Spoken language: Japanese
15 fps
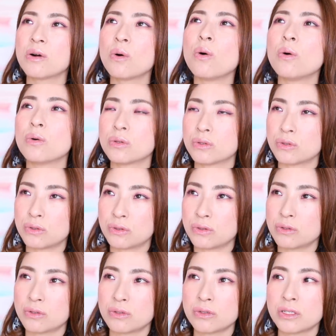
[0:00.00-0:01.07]
こうす
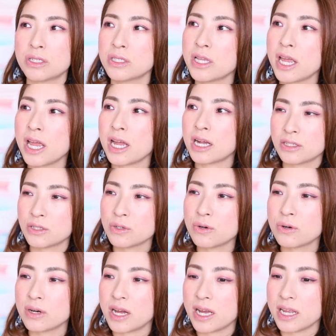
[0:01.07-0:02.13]
るそして
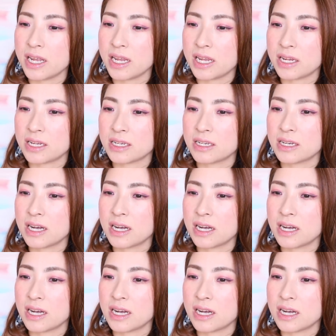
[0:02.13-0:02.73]
将来